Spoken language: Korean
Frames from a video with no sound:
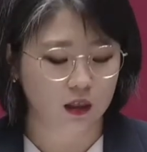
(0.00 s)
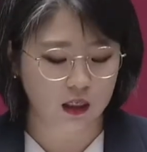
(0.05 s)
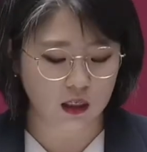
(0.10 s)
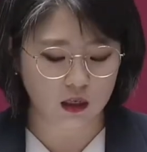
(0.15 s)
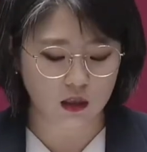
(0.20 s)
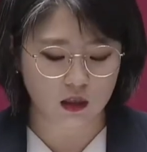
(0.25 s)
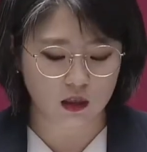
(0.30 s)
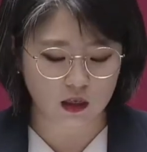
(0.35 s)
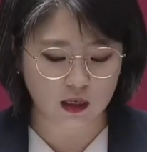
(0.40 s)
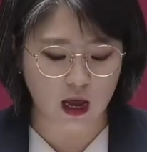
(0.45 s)

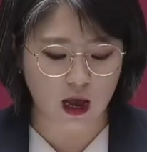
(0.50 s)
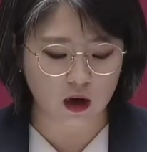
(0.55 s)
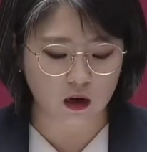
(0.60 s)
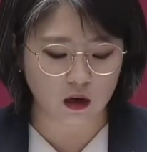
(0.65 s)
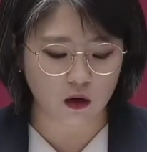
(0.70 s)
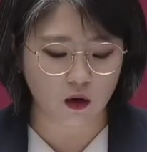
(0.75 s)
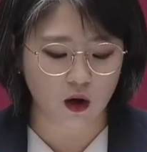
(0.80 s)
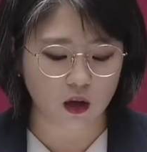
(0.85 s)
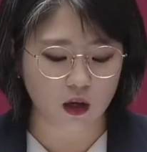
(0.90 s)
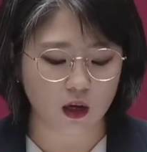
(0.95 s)
진짜
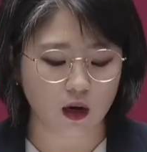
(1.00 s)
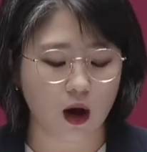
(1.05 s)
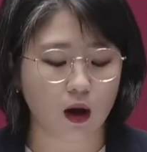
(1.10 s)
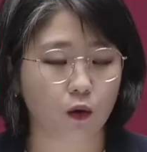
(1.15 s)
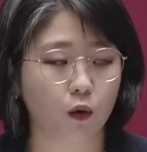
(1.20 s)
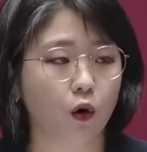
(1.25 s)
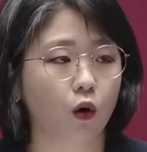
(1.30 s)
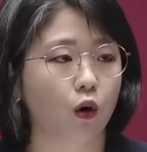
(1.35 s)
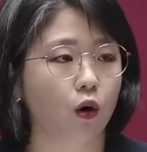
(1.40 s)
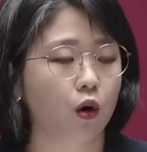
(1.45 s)

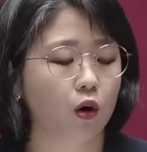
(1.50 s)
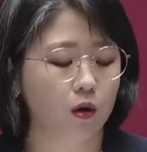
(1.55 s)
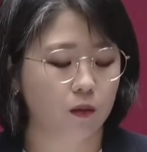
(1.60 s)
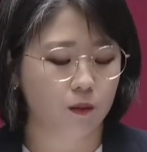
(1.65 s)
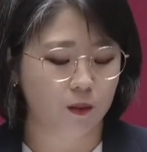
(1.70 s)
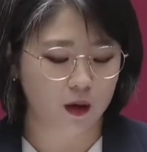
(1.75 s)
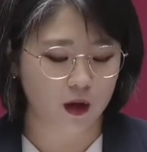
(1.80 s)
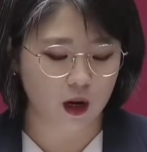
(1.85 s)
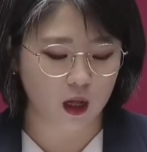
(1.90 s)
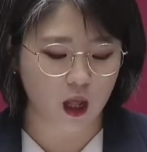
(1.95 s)

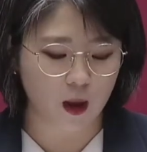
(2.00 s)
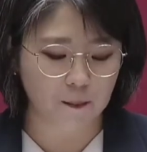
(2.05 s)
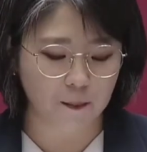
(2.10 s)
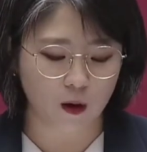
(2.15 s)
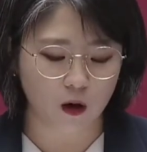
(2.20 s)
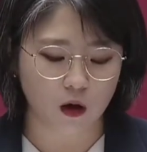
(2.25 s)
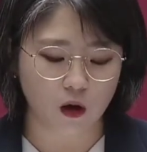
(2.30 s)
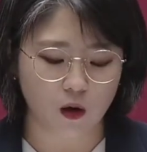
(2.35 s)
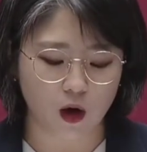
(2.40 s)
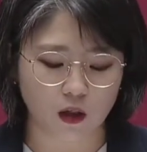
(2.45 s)
의원이라고
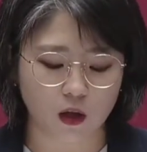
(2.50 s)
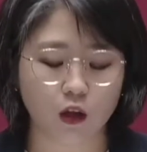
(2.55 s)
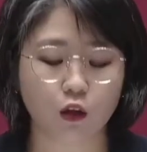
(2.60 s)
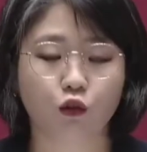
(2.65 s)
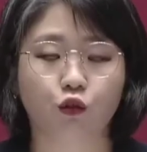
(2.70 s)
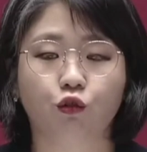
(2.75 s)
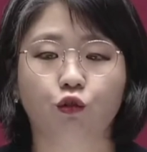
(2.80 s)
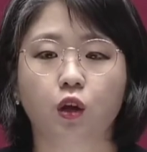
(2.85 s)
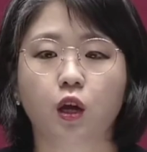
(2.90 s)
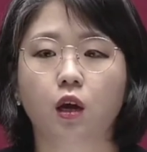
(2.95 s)
비례대표
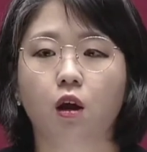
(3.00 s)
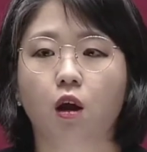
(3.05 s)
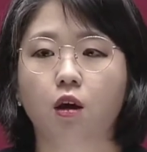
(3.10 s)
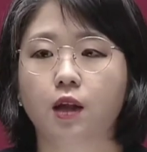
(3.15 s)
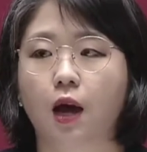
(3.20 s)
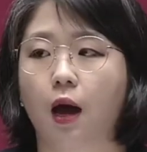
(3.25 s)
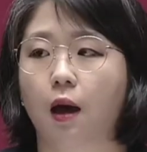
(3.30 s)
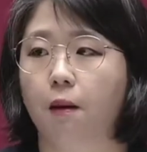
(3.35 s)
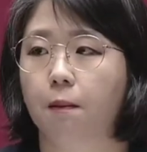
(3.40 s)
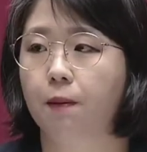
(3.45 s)
의원은
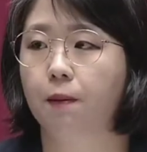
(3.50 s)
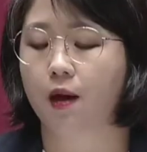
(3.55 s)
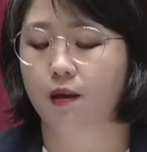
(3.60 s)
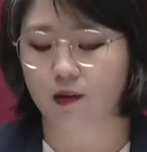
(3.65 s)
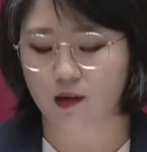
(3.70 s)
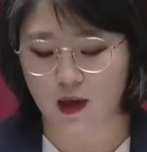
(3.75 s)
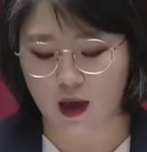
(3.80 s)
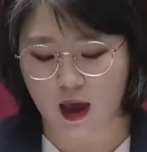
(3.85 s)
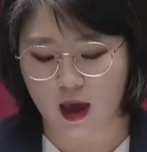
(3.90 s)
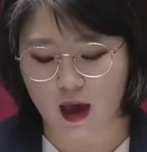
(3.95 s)
줄이거나
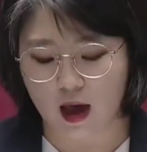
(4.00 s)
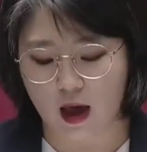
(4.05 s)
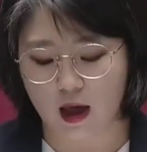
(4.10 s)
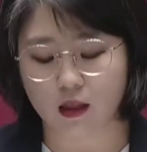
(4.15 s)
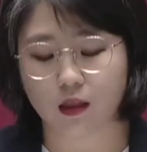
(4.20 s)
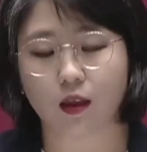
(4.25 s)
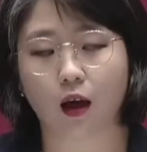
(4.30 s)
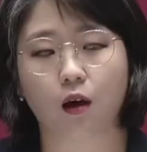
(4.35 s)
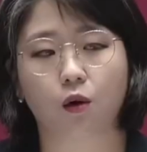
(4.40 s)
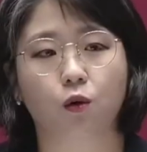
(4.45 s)
폐지해야
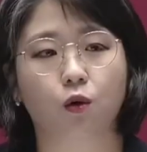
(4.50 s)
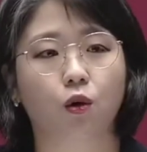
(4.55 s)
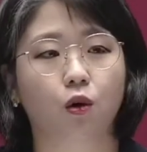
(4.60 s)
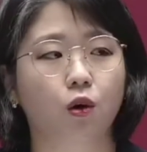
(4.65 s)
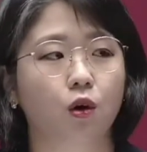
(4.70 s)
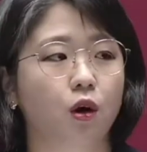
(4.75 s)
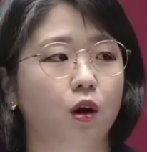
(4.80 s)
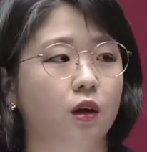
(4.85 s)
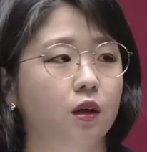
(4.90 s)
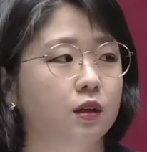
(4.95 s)

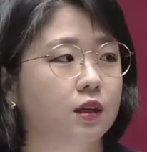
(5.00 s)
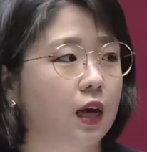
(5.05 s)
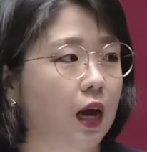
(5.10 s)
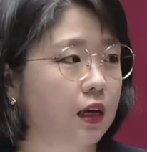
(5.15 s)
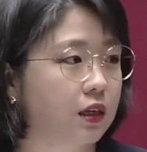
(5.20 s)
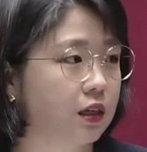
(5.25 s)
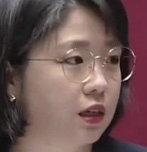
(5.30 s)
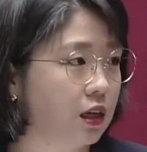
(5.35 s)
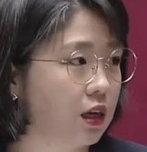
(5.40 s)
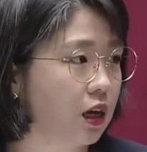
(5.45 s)
한다고
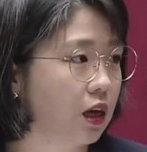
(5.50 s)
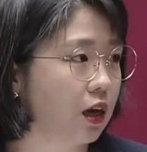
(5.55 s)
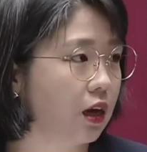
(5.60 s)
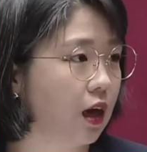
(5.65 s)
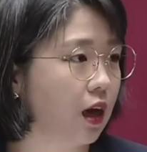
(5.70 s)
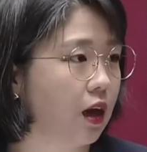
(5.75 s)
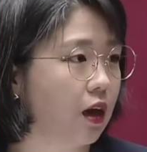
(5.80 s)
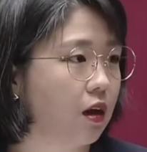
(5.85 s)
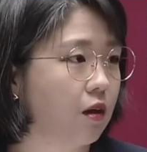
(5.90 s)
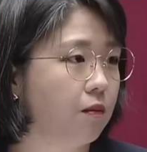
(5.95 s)
자신
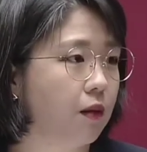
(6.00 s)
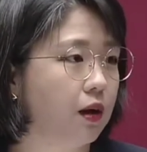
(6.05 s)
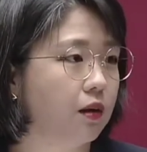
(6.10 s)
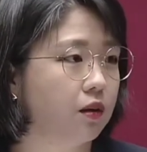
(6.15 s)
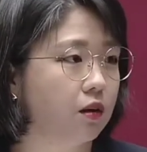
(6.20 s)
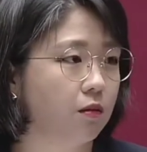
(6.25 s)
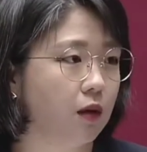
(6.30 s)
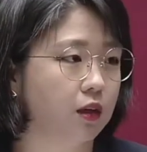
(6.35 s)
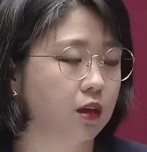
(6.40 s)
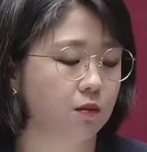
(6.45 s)
있게
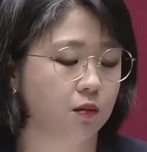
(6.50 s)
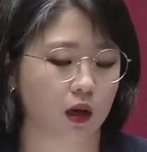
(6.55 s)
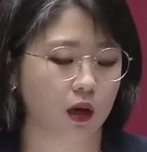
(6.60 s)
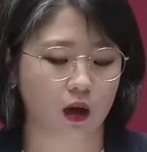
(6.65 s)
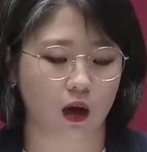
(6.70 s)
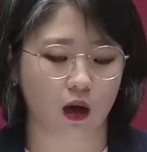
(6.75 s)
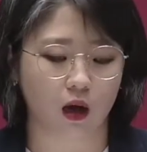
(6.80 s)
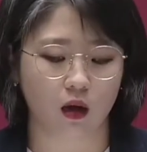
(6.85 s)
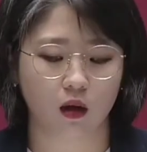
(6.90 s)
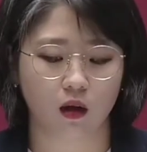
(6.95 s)

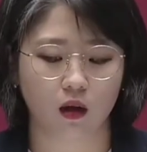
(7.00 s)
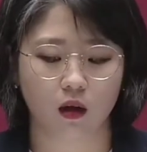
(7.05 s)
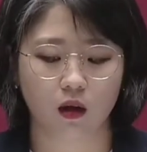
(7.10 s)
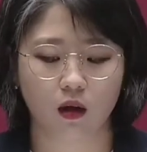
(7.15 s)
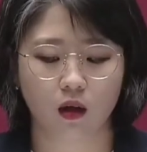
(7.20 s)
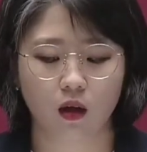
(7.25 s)
말씀하십니까?